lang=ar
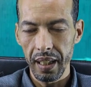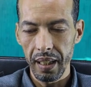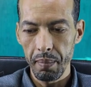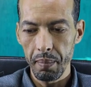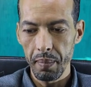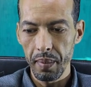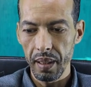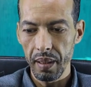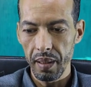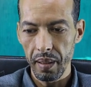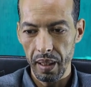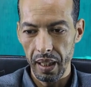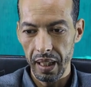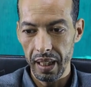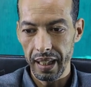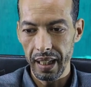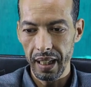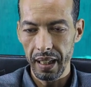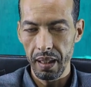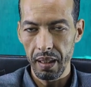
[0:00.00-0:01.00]

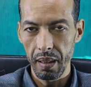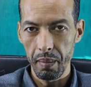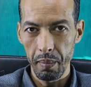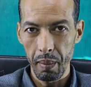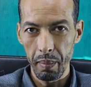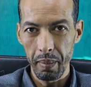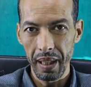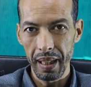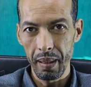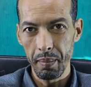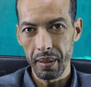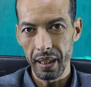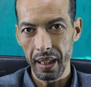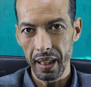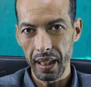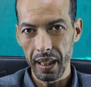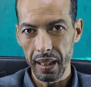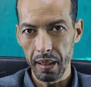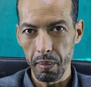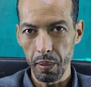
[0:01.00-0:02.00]
اللي كان ما بين الام 5
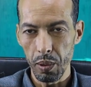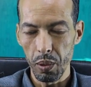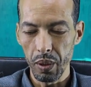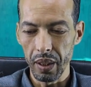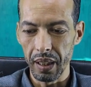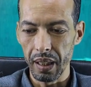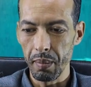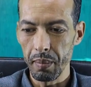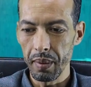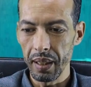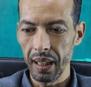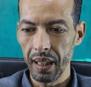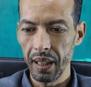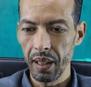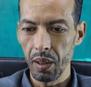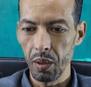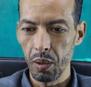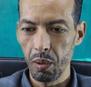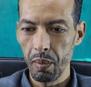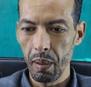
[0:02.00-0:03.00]
اللي سبق وقدمت
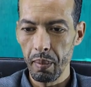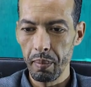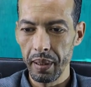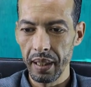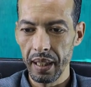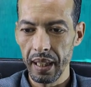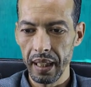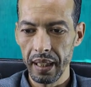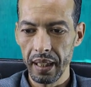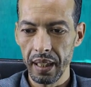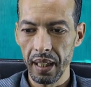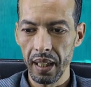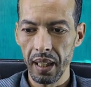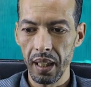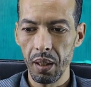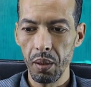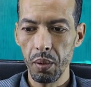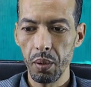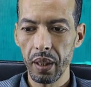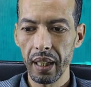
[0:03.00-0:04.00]
عليه وما بين هذا
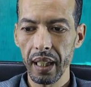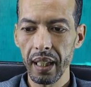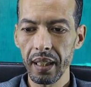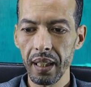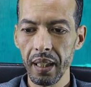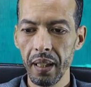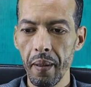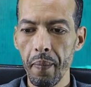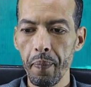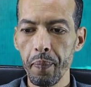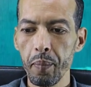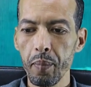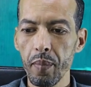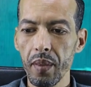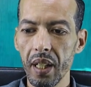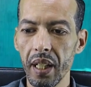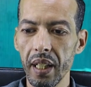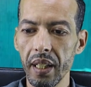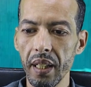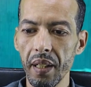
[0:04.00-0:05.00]
الاوكات
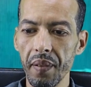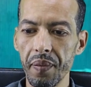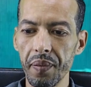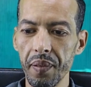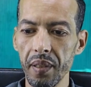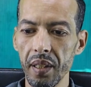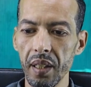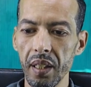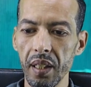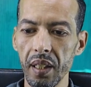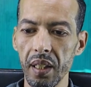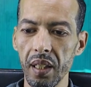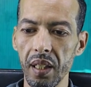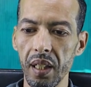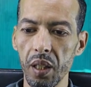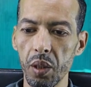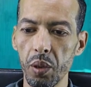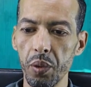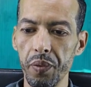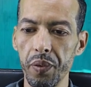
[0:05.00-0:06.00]
هي في
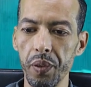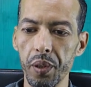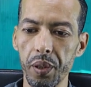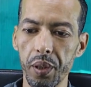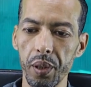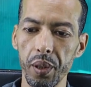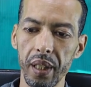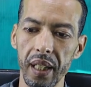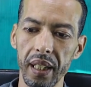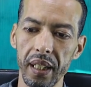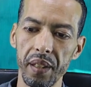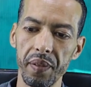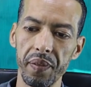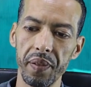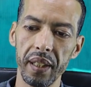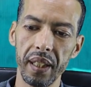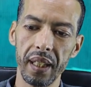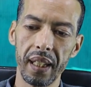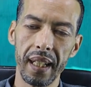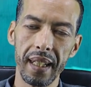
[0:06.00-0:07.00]
لا كوفيرتير هذا
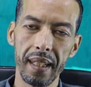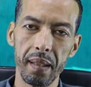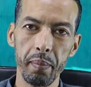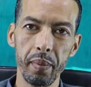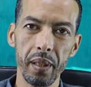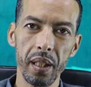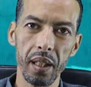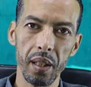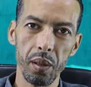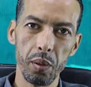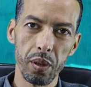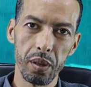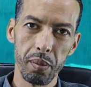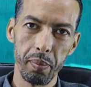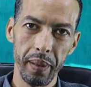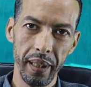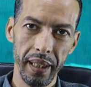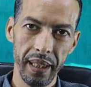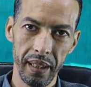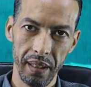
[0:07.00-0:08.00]
فيه
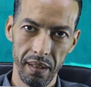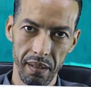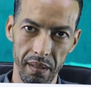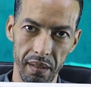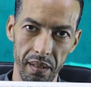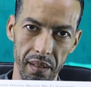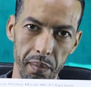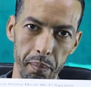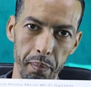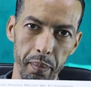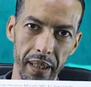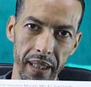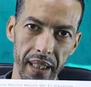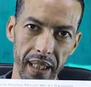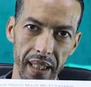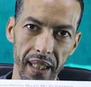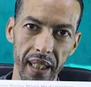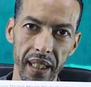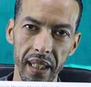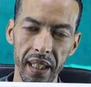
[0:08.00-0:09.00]
370
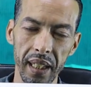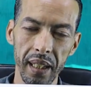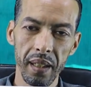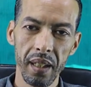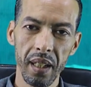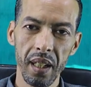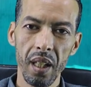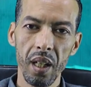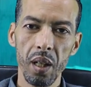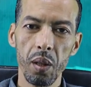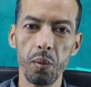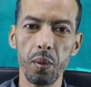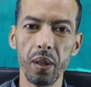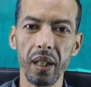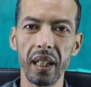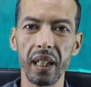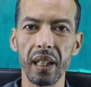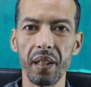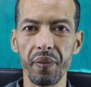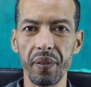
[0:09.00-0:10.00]
متر كاري
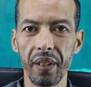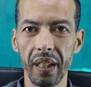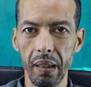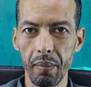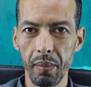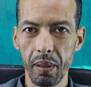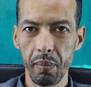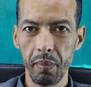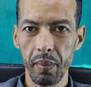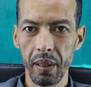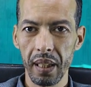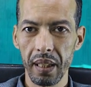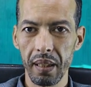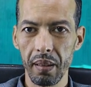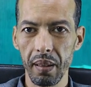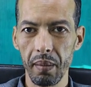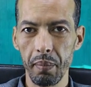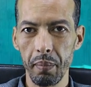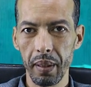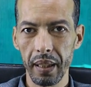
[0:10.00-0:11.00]
والاخر فيه 500
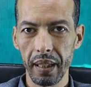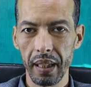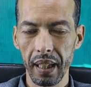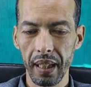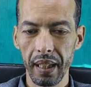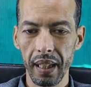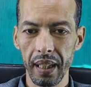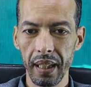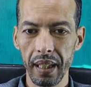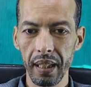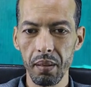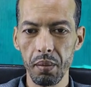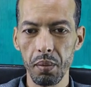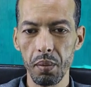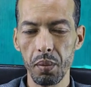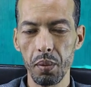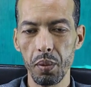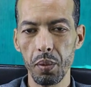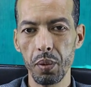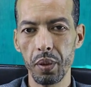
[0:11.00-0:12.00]
متر كاري
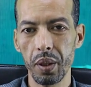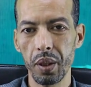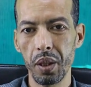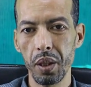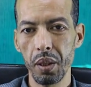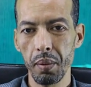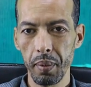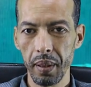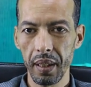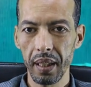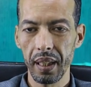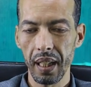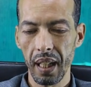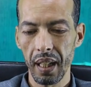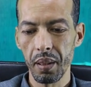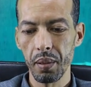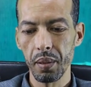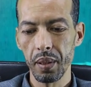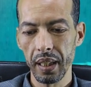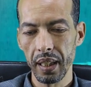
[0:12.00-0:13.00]
والديبي
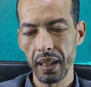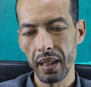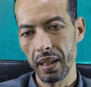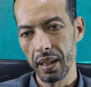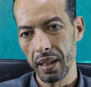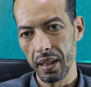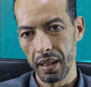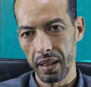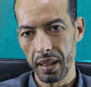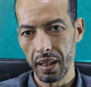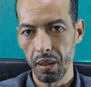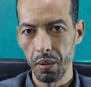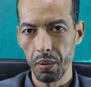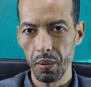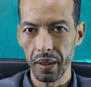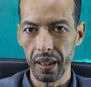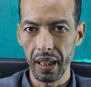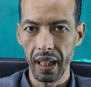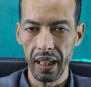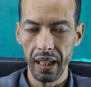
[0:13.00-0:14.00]
ضروري
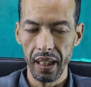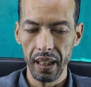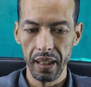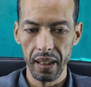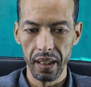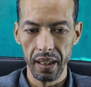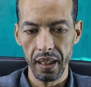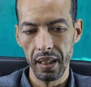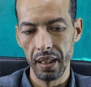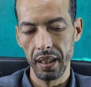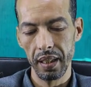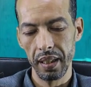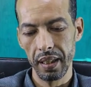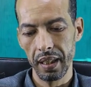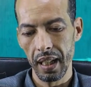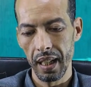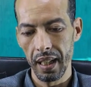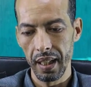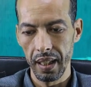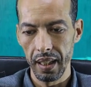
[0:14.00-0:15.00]
تيكون طالع
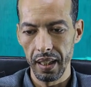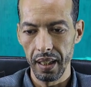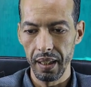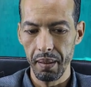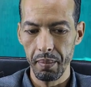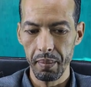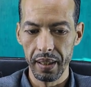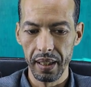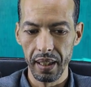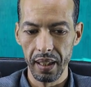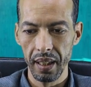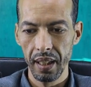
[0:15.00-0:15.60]
ديال الام